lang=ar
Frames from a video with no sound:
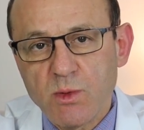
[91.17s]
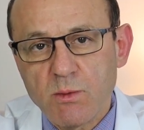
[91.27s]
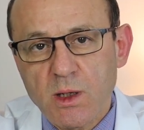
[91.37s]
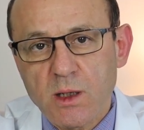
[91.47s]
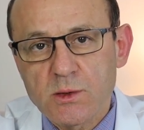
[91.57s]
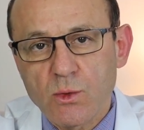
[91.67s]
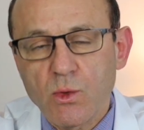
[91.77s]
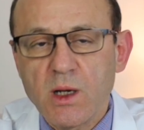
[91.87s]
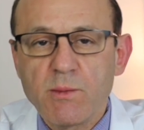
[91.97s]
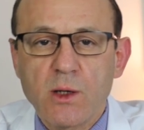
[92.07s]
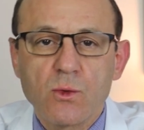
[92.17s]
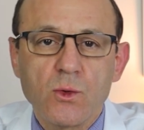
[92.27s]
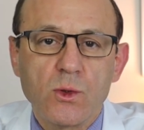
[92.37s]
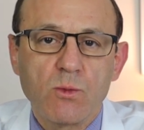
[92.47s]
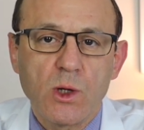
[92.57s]
بالمرض ولم
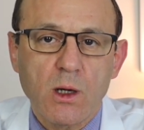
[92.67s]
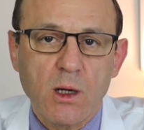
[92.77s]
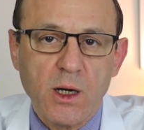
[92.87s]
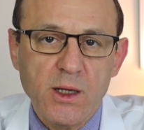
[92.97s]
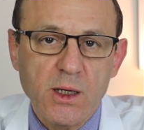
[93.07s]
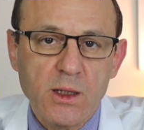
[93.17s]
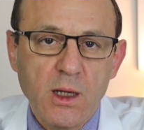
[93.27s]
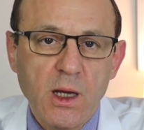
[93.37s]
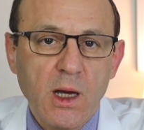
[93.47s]
يكونوا ملقحين